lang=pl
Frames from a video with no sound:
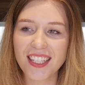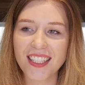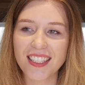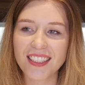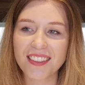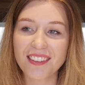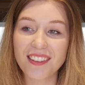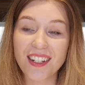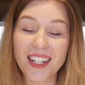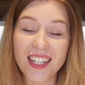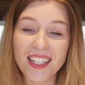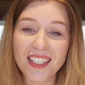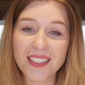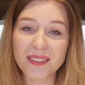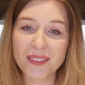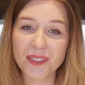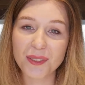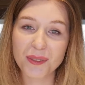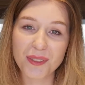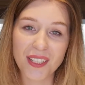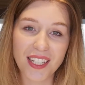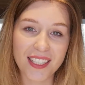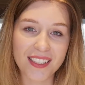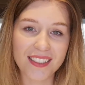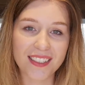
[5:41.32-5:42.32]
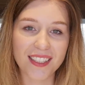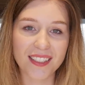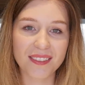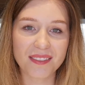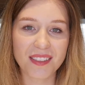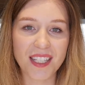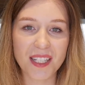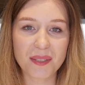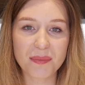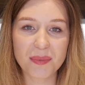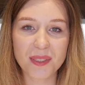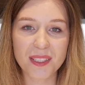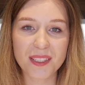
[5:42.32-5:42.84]
No ale słuchajcie,
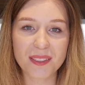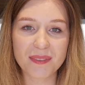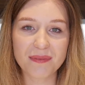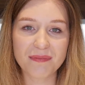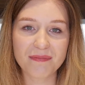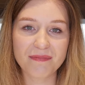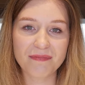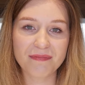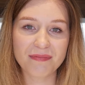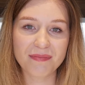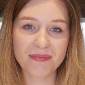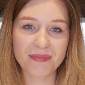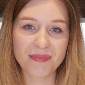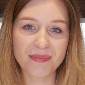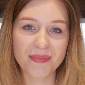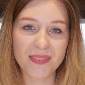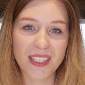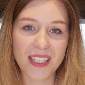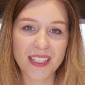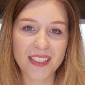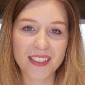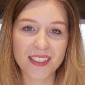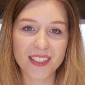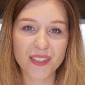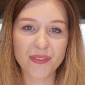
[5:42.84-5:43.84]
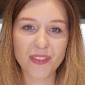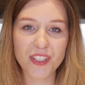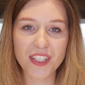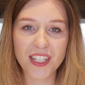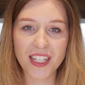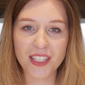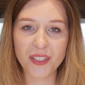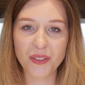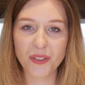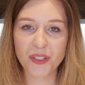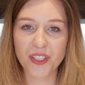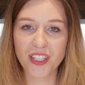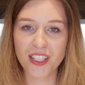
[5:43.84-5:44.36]
jakby mm, ten
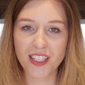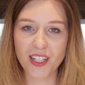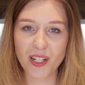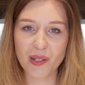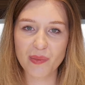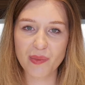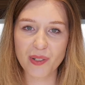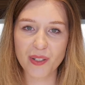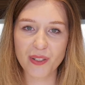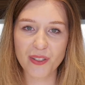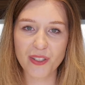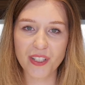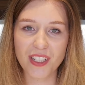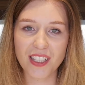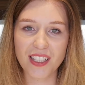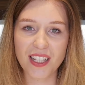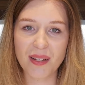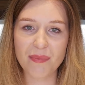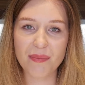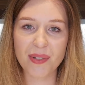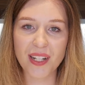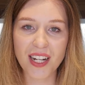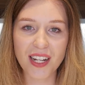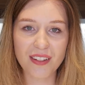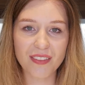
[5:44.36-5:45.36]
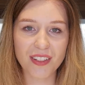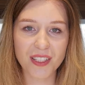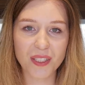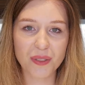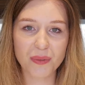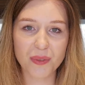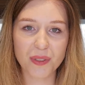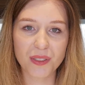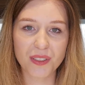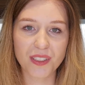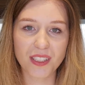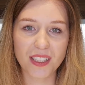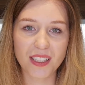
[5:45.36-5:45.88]
zwyczaj noszenia obrączki na prawej
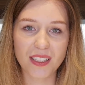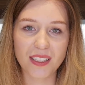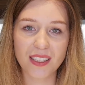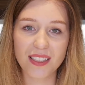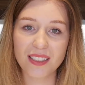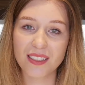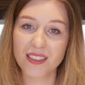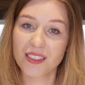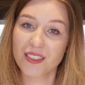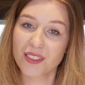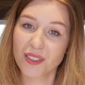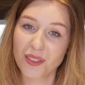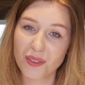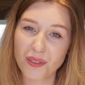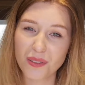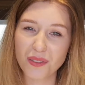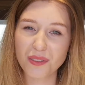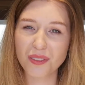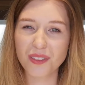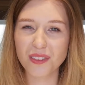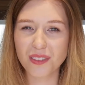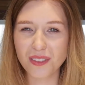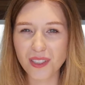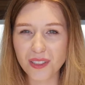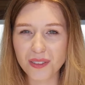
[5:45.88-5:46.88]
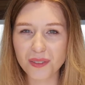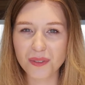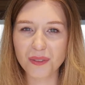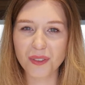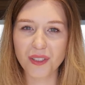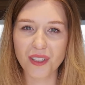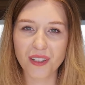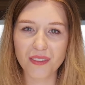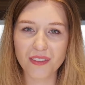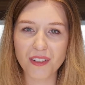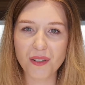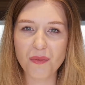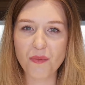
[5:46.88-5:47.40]
dłoni jest
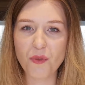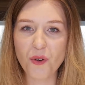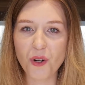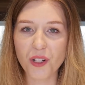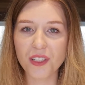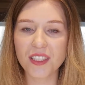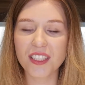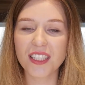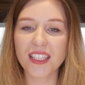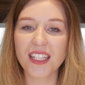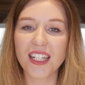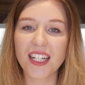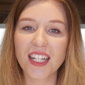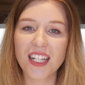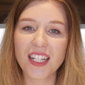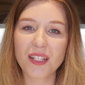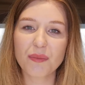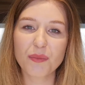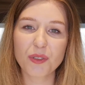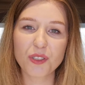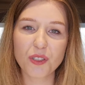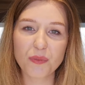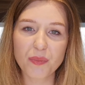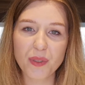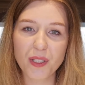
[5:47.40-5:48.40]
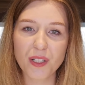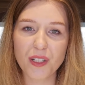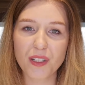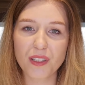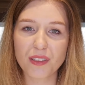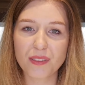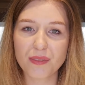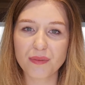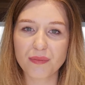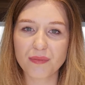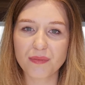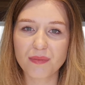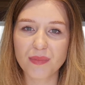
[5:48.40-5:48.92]
stosunkowo młody, bo
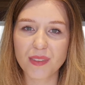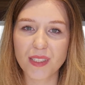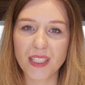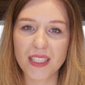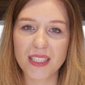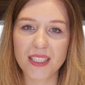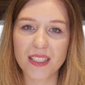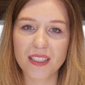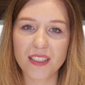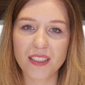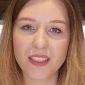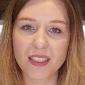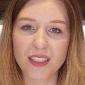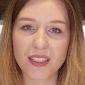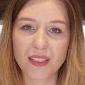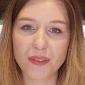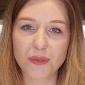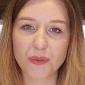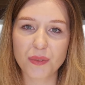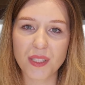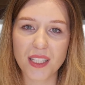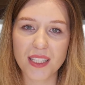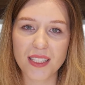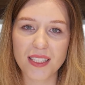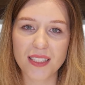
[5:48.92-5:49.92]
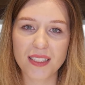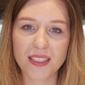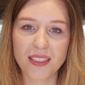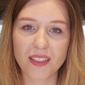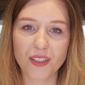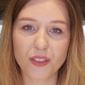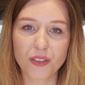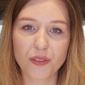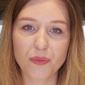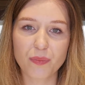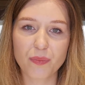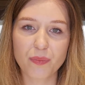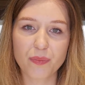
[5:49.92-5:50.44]
dopiero mm, jest e, u nas
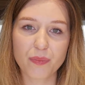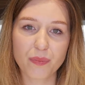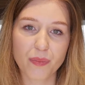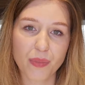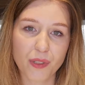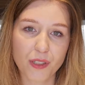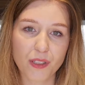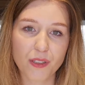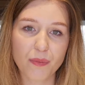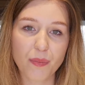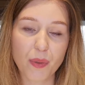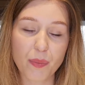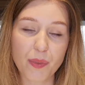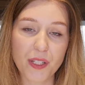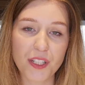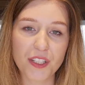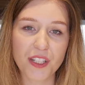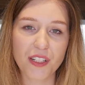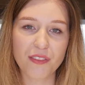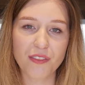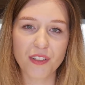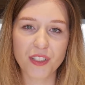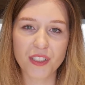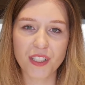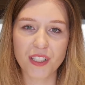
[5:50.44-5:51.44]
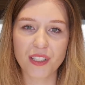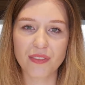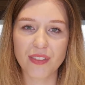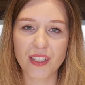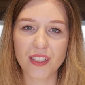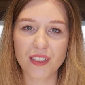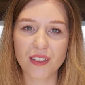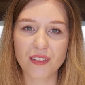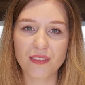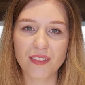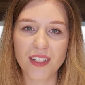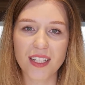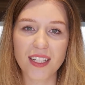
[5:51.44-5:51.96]
od po, po I wojnie
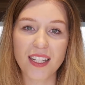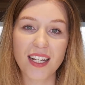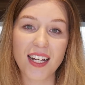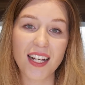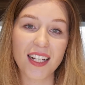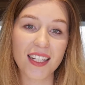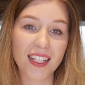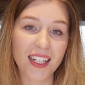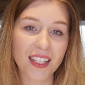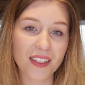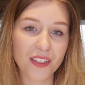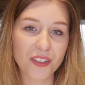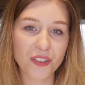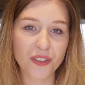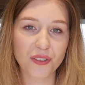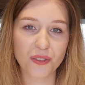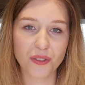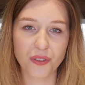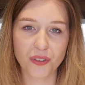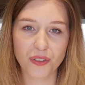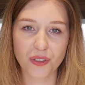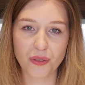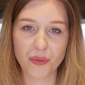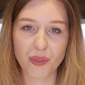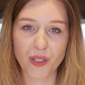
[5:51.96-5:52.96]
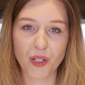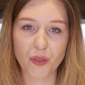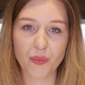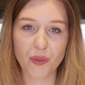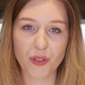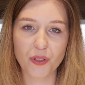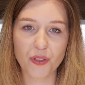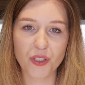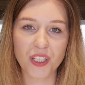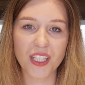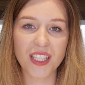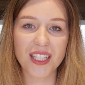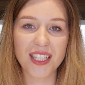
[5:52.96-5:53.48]
światowej, a kiedyś nosiły
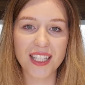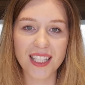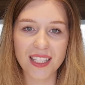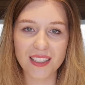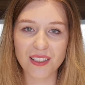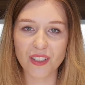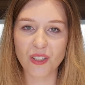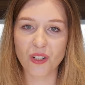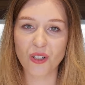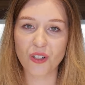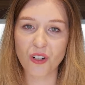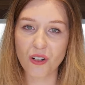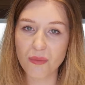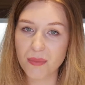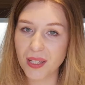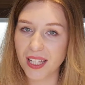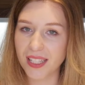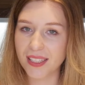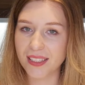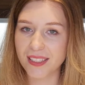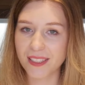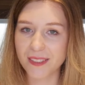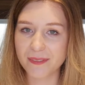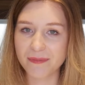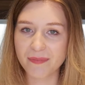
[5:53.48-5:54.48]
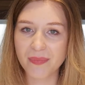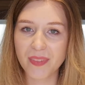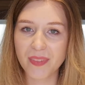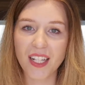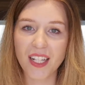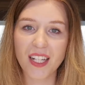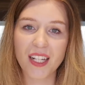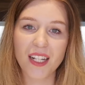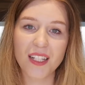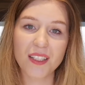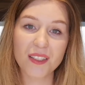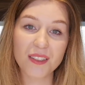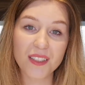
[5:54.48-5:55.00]
obrączki tylko kobiety.
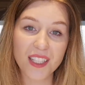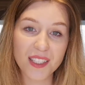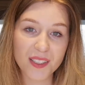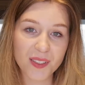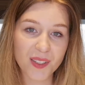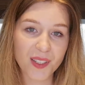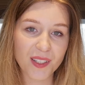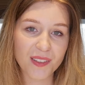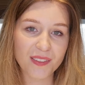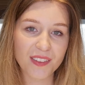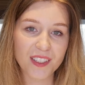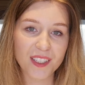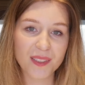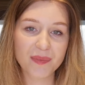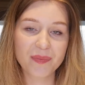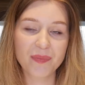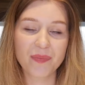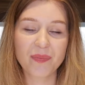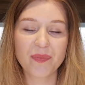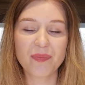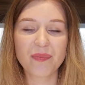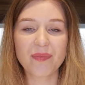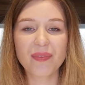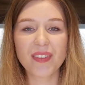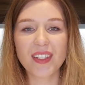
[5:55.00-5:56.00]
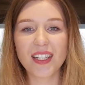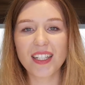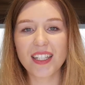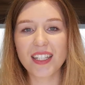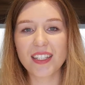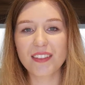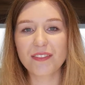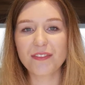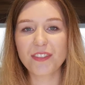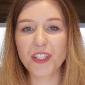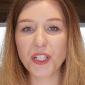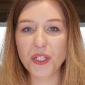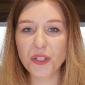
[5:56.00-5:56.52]
Dodatkowo
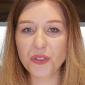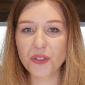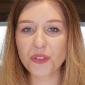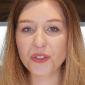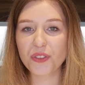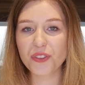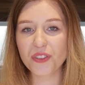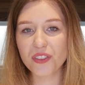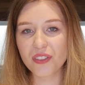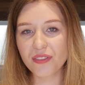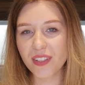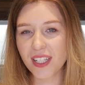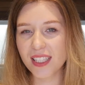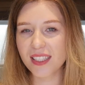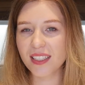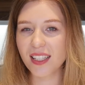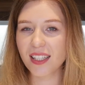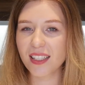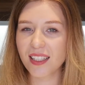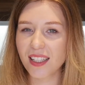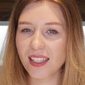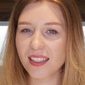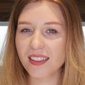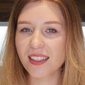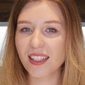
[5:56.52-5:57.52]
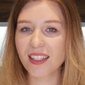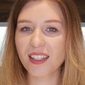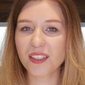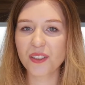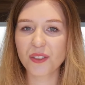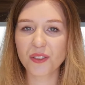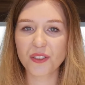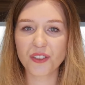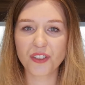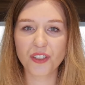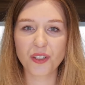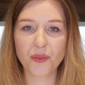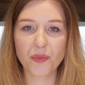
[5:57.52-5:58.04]
e, większość świata jednak
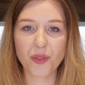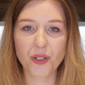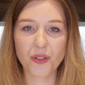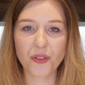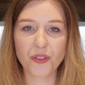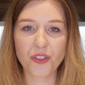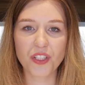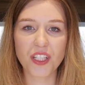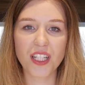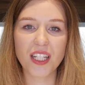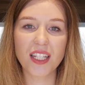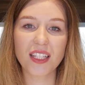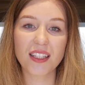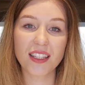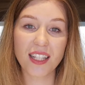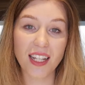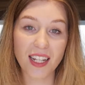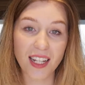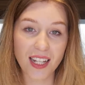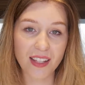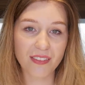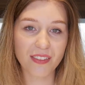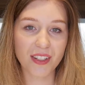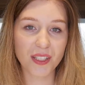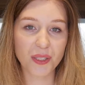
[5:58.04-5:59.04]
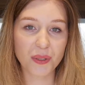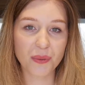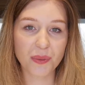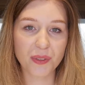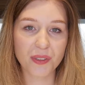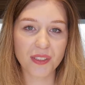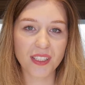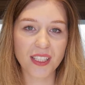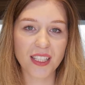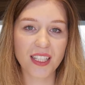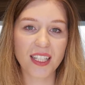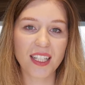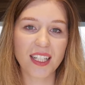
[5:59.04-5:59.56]
nosi obrączki na lewej
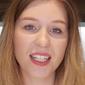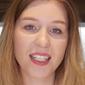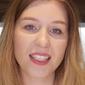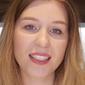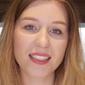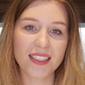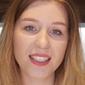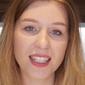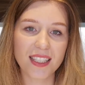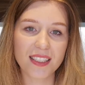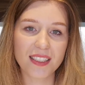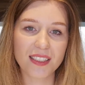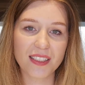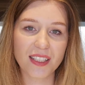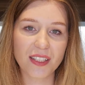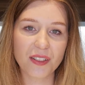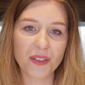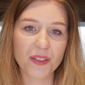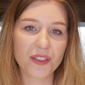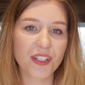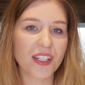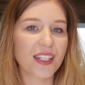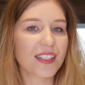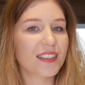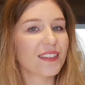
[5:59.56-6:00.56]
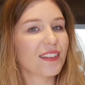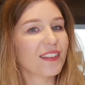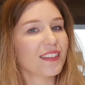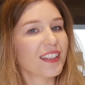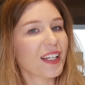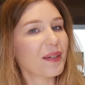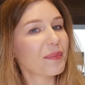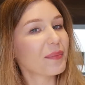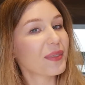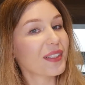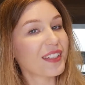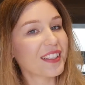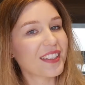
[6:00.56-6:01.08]
dłoni z racji tego, że jest
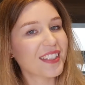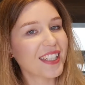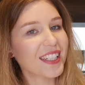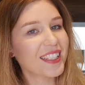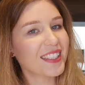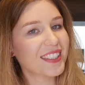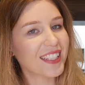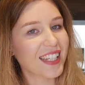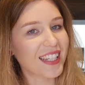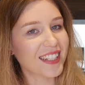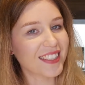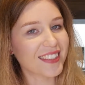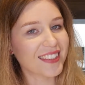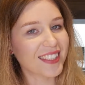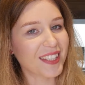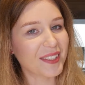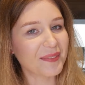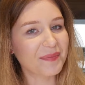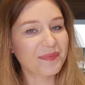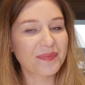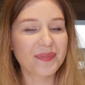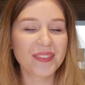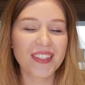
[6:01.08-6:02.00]
ona bliżej serca.